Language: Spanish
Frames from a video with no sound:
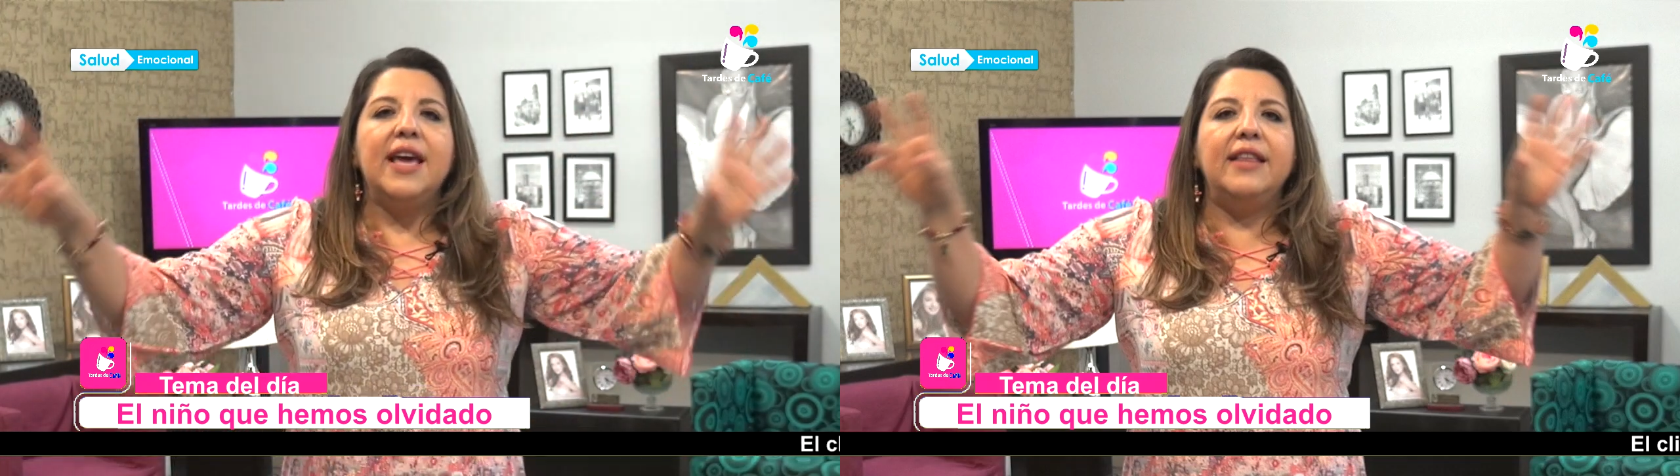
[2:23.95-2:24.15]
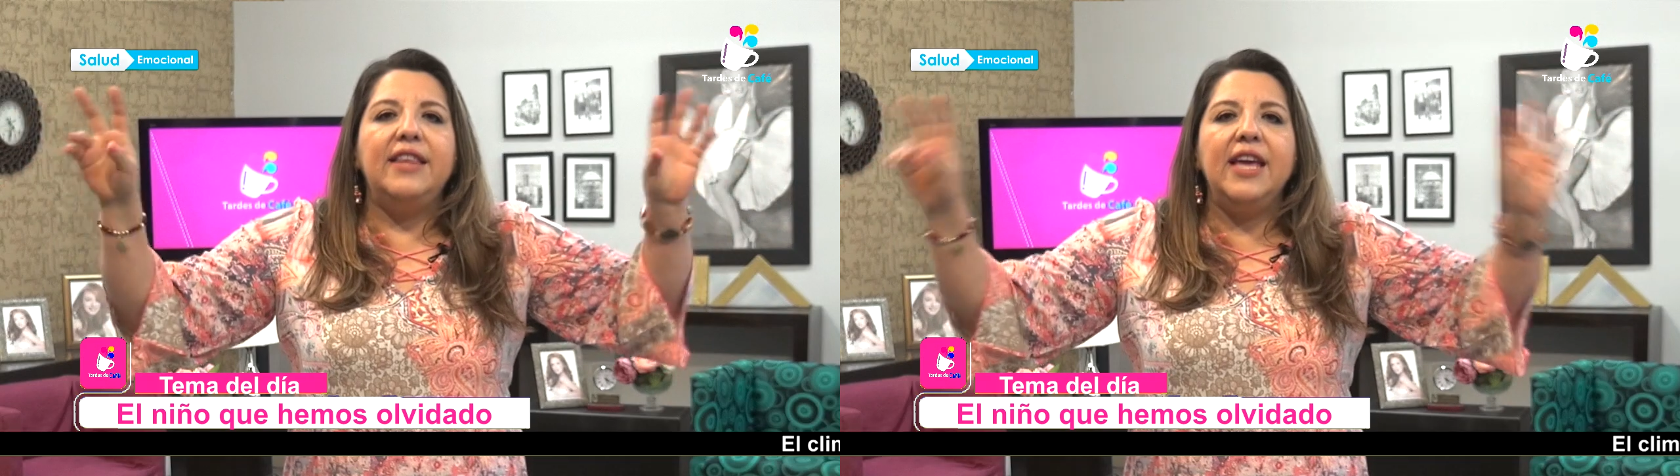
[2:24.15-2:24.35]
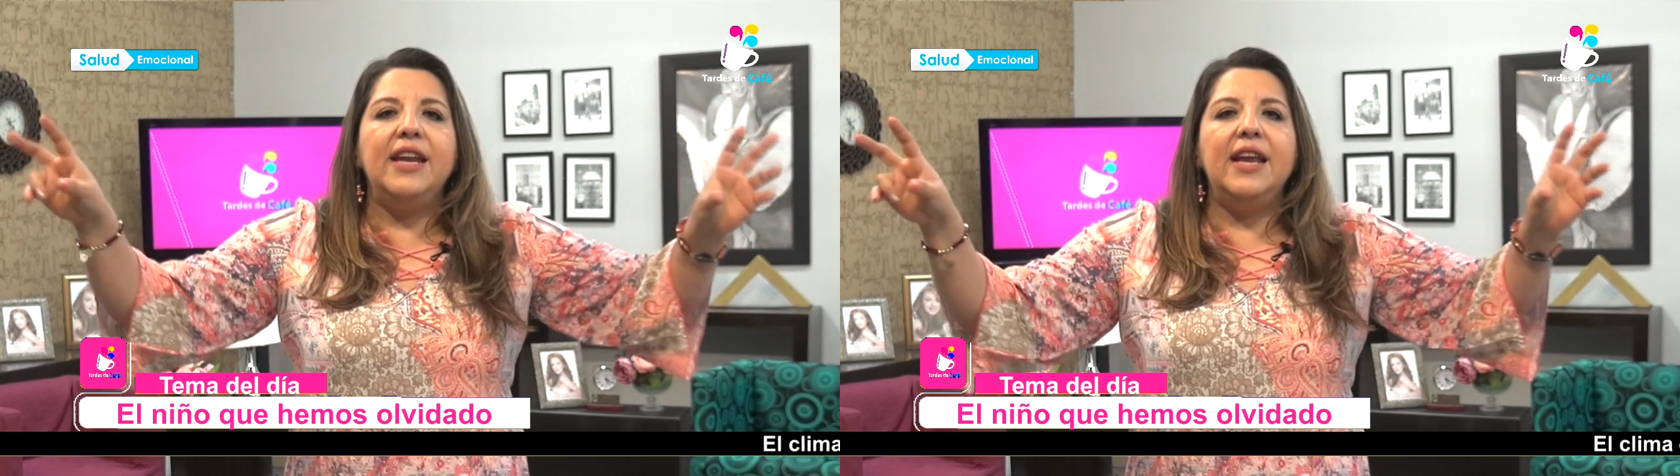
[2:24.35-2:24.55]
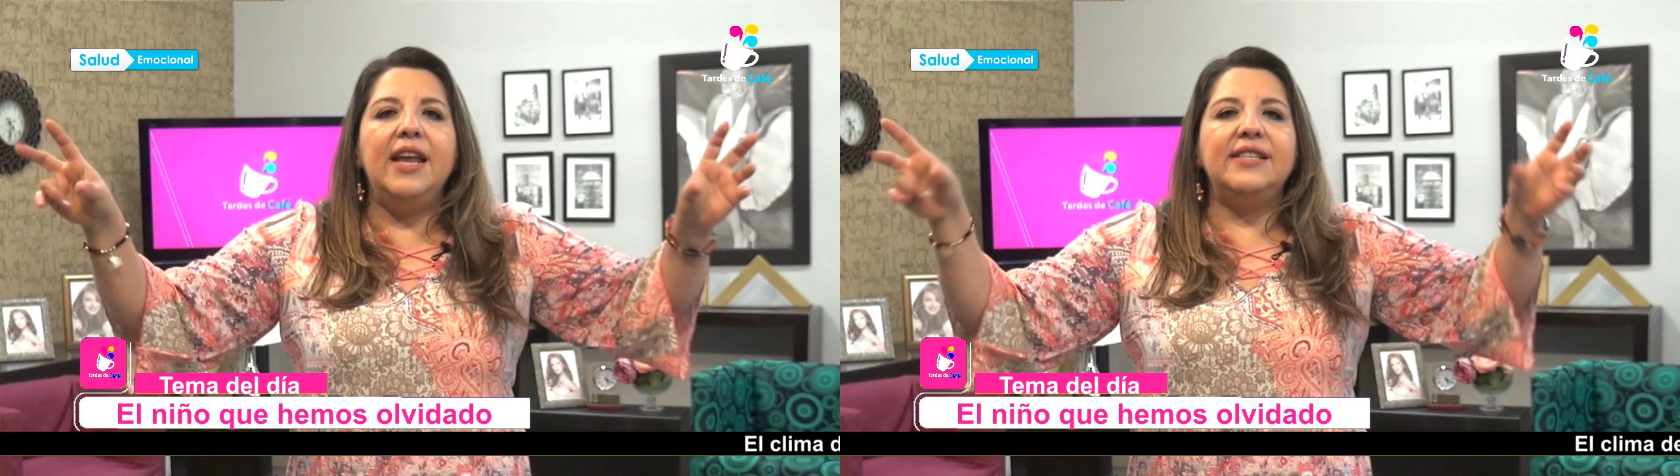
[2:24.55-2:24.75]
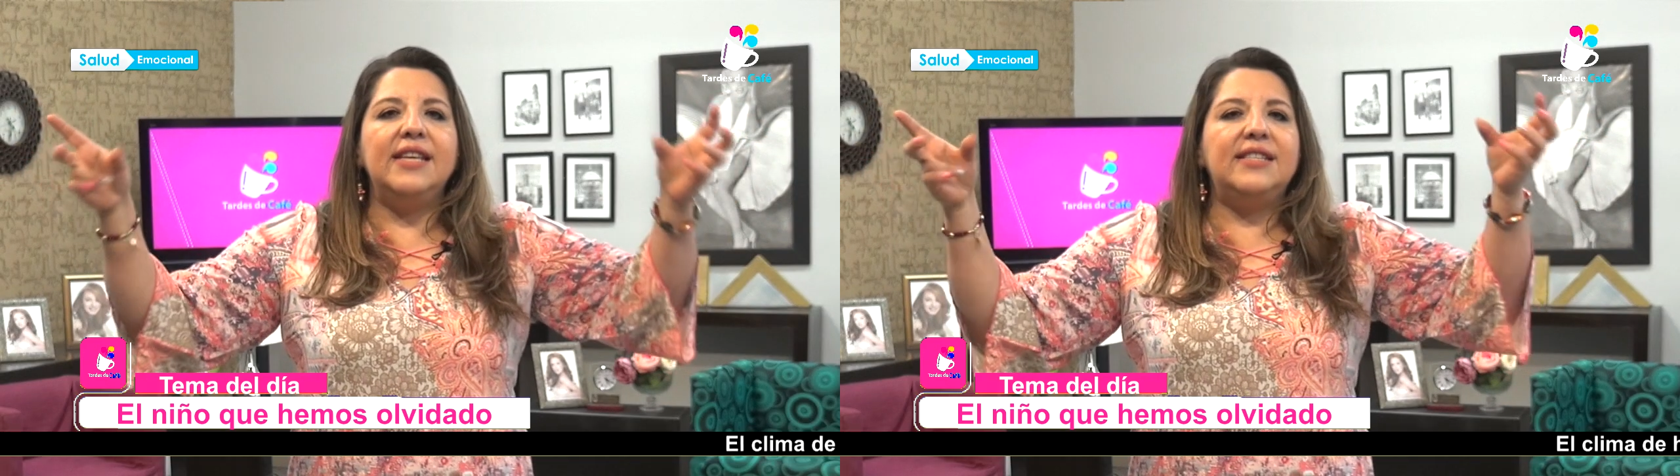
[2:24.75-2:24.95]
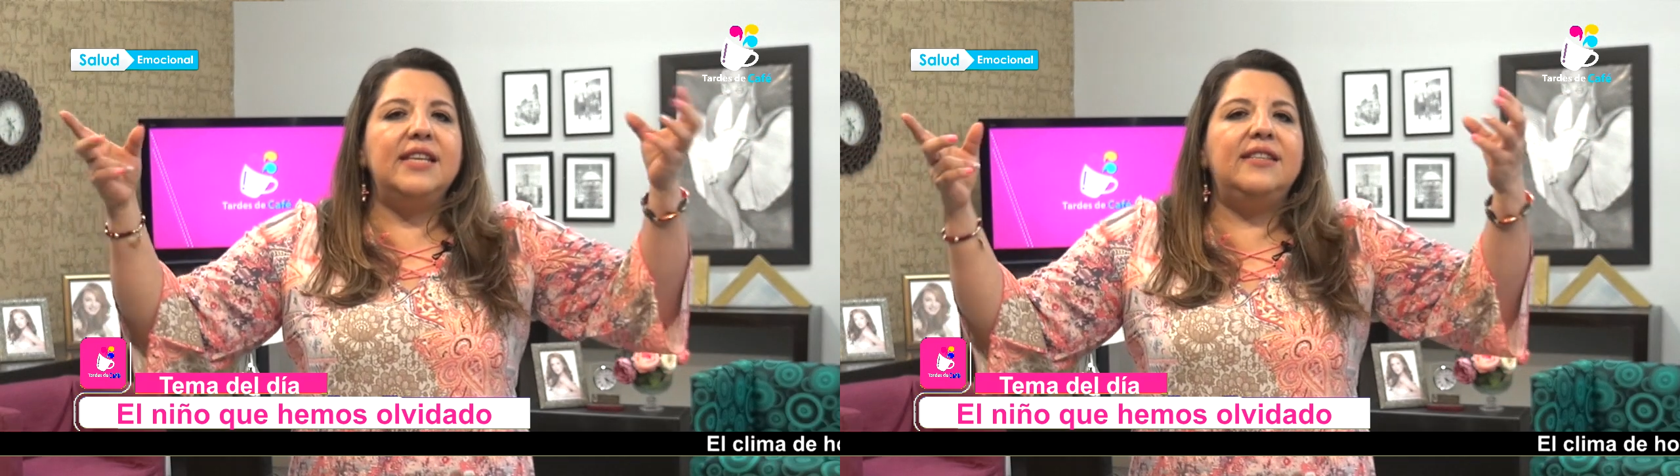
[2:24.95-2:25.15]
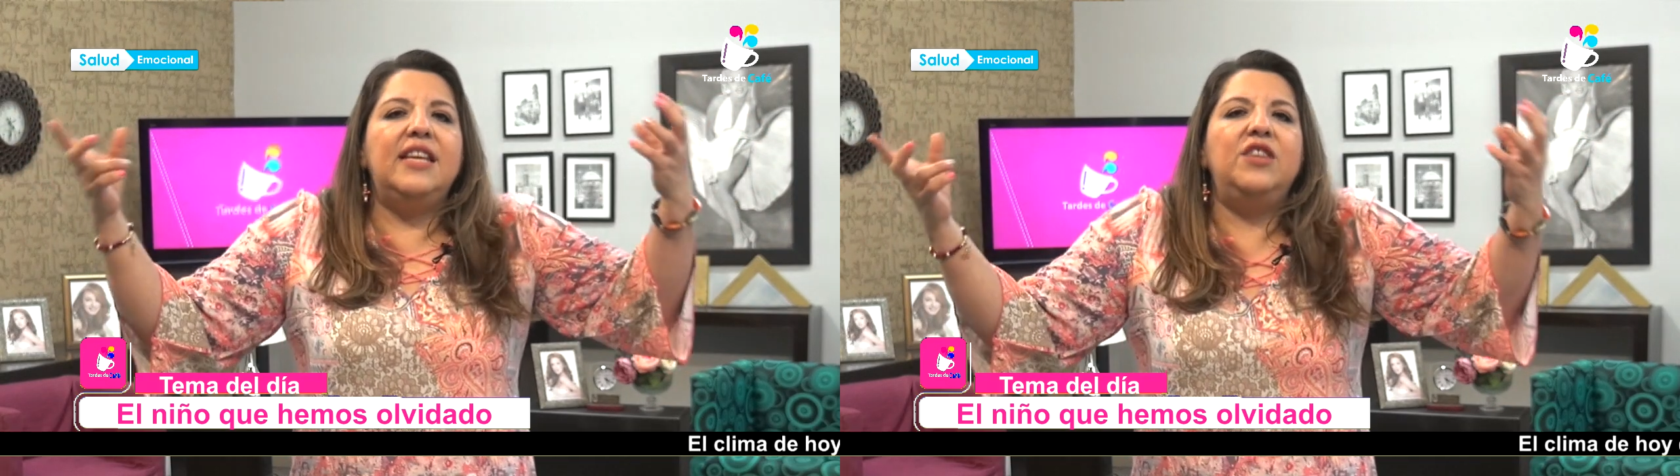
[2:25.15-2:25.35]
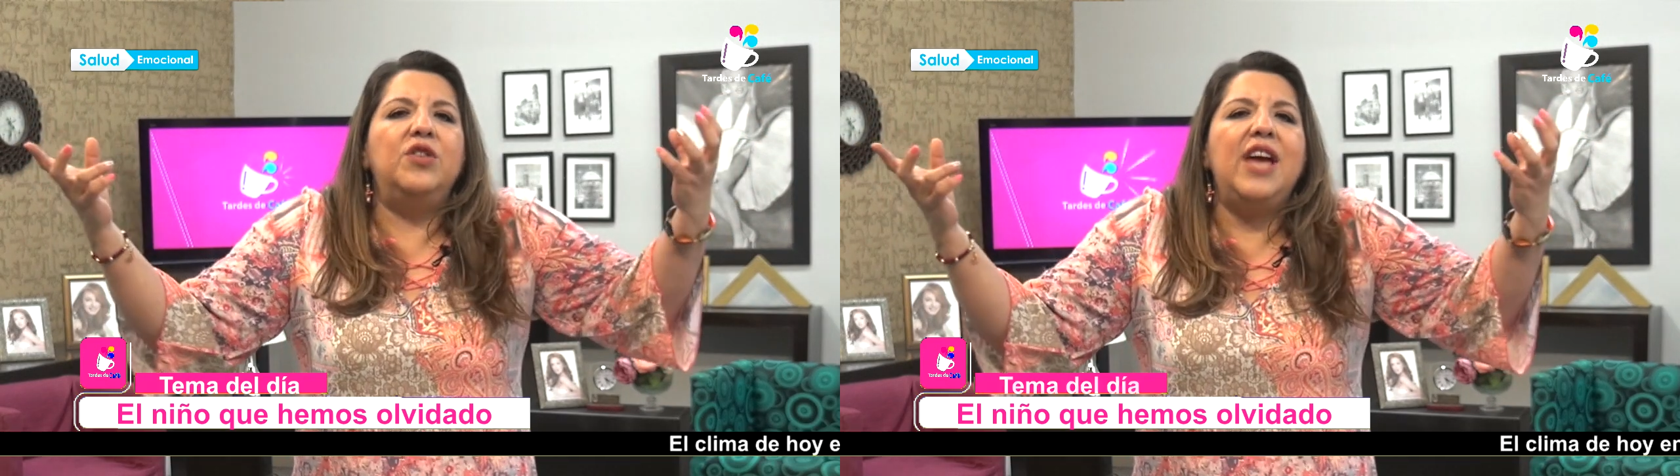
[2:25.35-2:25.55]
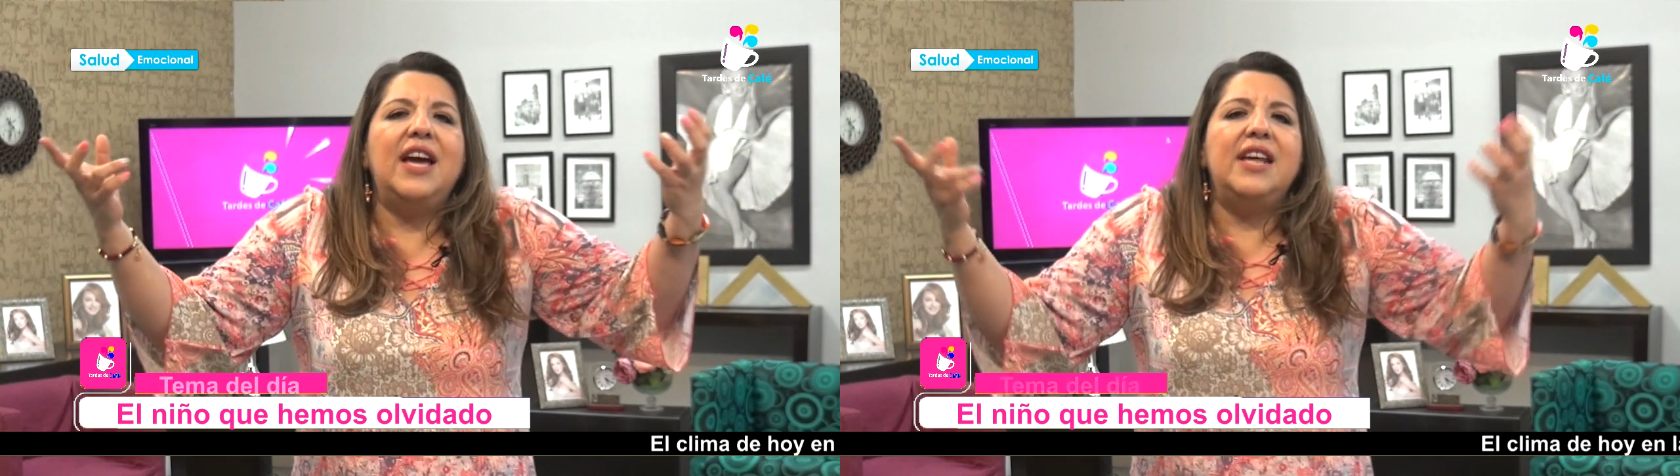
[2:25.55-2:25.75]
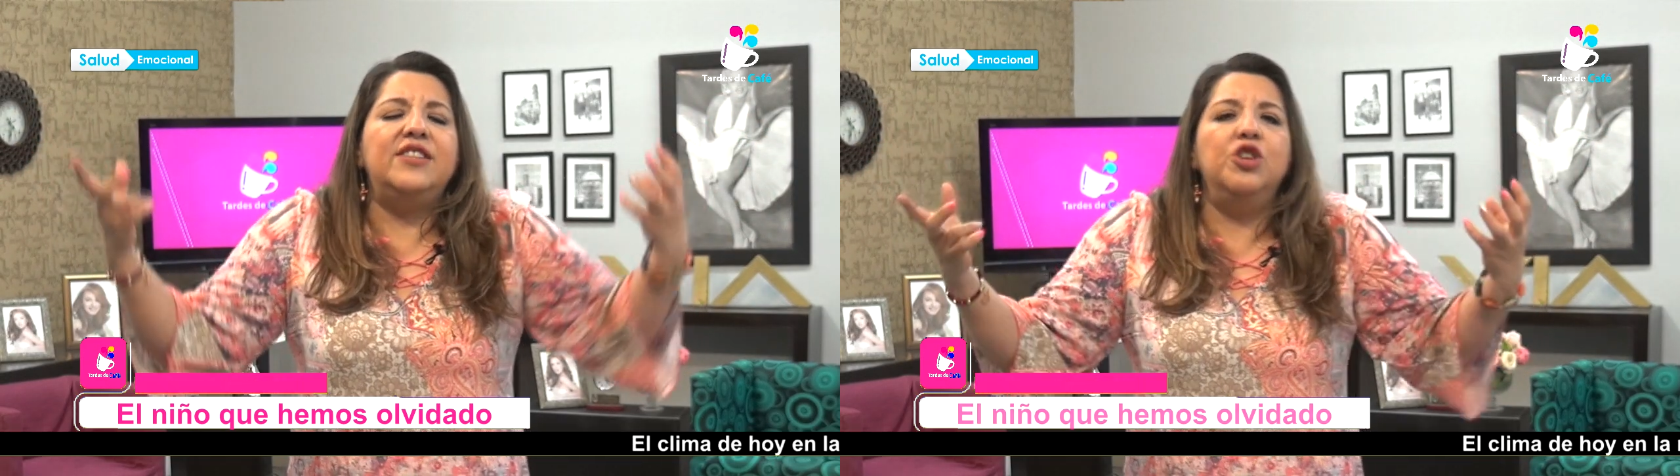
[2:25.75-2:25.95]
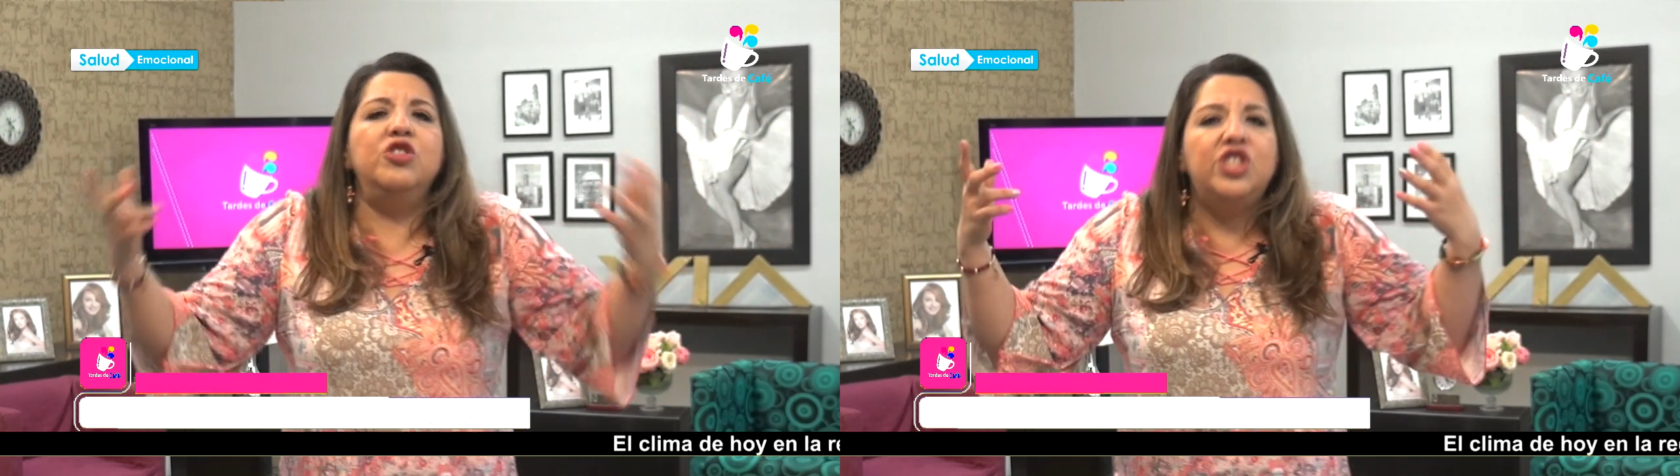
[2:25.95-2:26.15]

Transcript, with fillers: que tienen ese sentido de agresión,